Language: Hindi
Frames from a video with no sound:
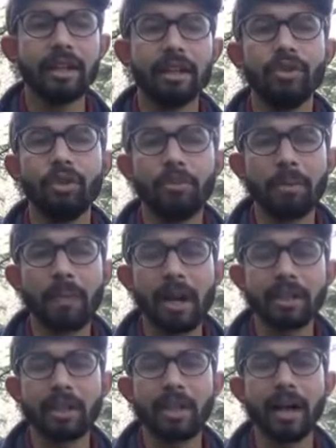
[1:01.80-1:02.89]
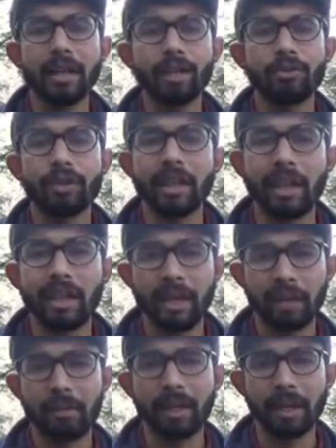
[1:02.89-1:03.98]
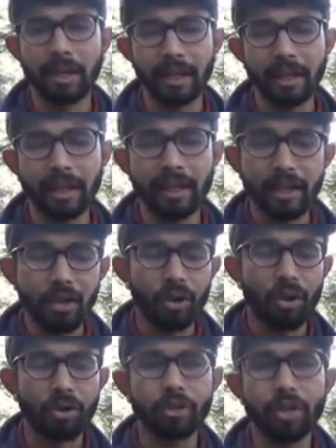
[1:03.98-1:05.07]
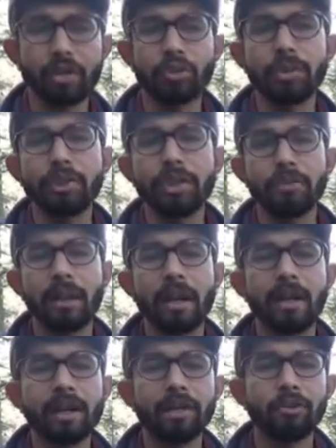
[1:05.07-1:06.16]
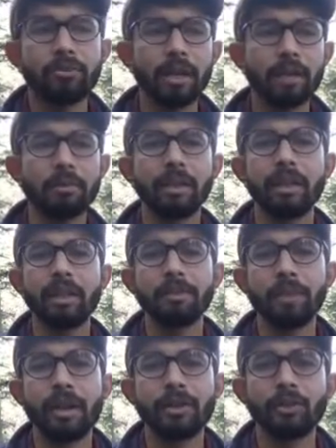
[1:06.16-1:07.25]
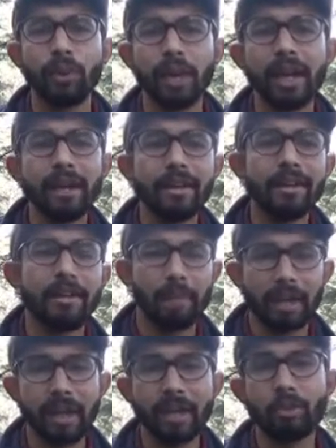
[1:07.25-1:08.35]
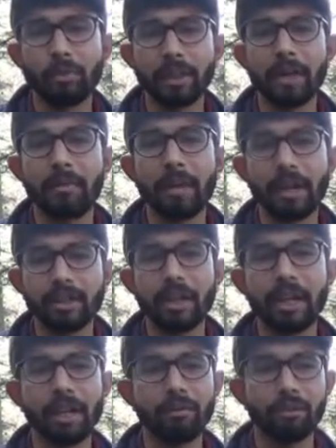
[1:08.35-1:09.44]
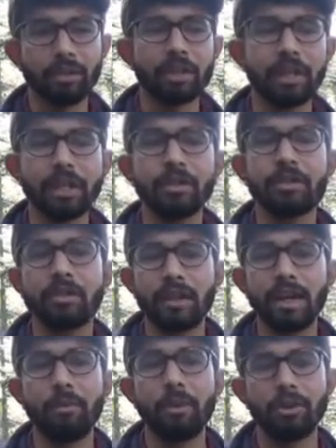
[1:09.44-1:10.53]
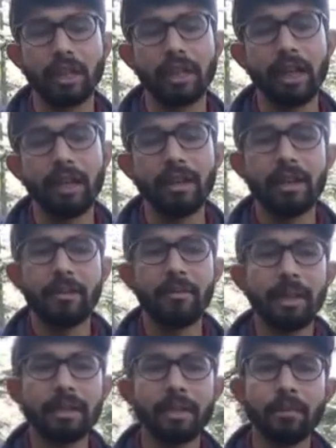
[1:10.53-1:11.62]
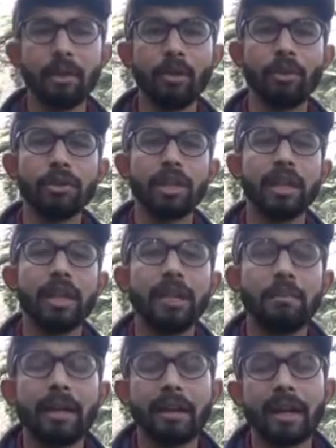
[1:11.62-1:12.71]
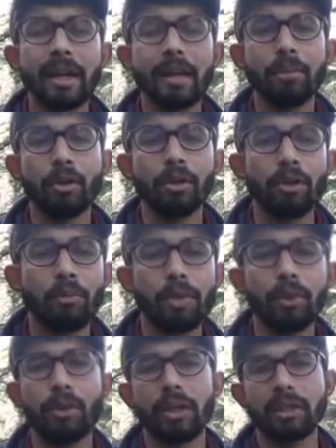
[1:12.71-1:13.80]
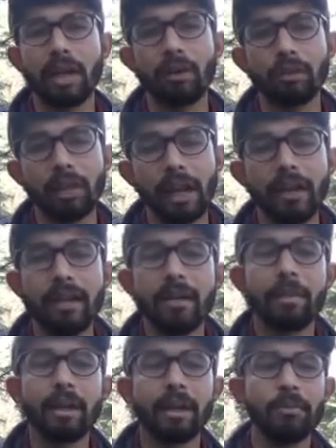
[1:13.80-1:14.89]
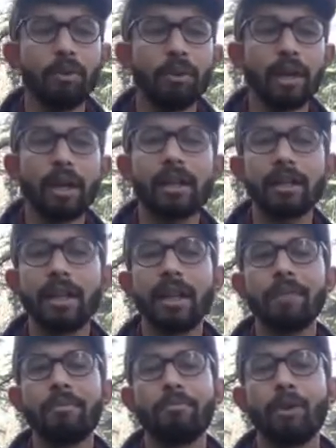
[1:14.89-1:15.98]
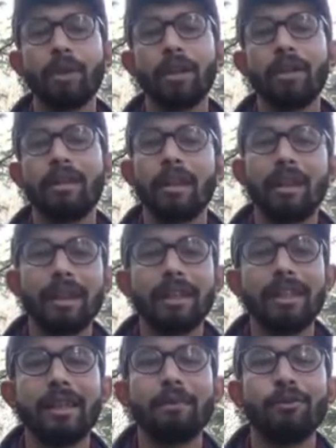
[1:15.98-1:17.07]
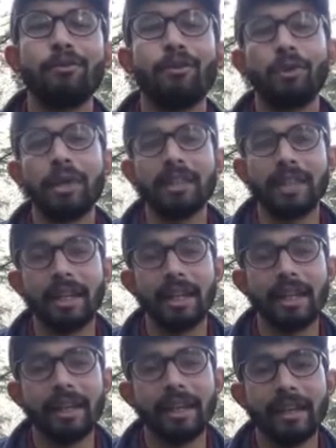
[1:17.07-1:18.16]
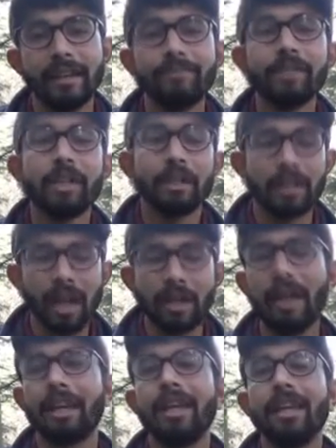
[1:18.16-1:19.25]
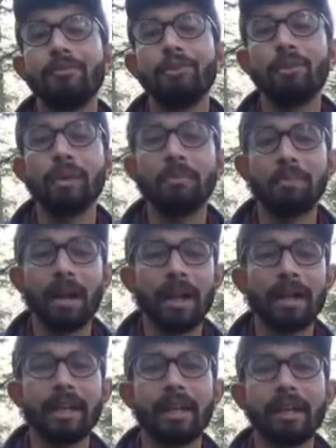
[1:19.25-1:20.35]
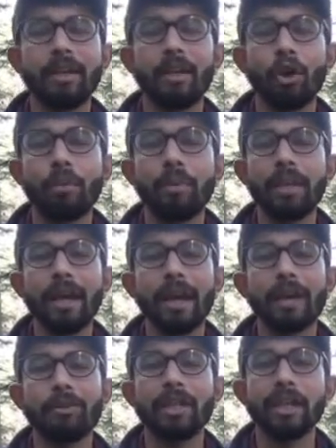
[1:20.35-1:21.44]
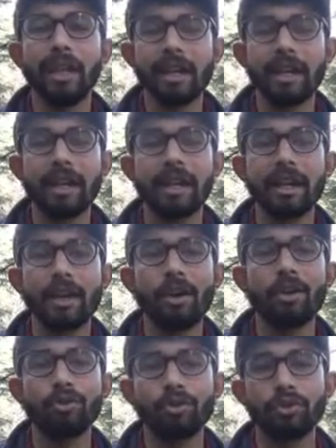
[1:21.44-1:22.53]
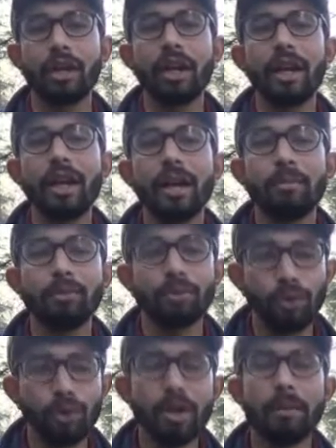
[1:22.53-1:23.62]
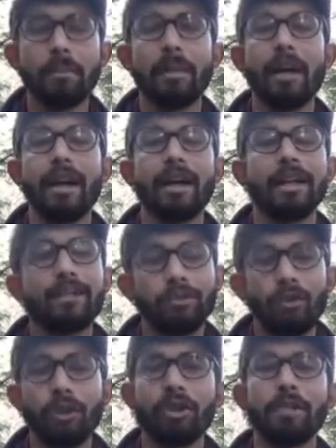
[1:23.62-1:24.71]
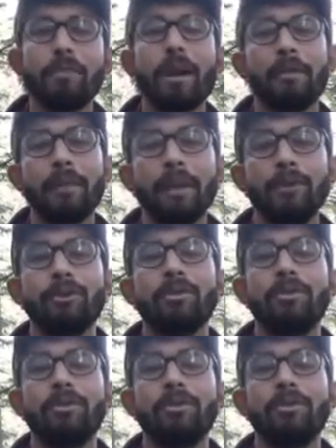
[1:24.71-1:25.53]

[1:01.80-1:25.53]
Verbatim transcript: कि जो हमने प्लांट्स लगाए थे उसकी देखरेख भी करनी है और जो 125 प्लांट लगे थे उसमें लगभग 10 प्लांट सूखे हैं बाकी 115 प्लांट चले हैं वो सक्सेस रेट बहुत ज़्यादा है मेरी सभी लोगों से यही अपील रहेगी पौधा रोपण तो हर साल होता है पर हम लोग क्या करते हैं पौधा लगा देते हैं बस फ़ोटो खींचने के लिए ताकि हम जो हमने प्लांट एक अडॉप्ट किया है उसकी देख रेख करें और जो जंगल है हम उसको बढ़ा के जो फॉरेस्ट डिपार्टमेंट को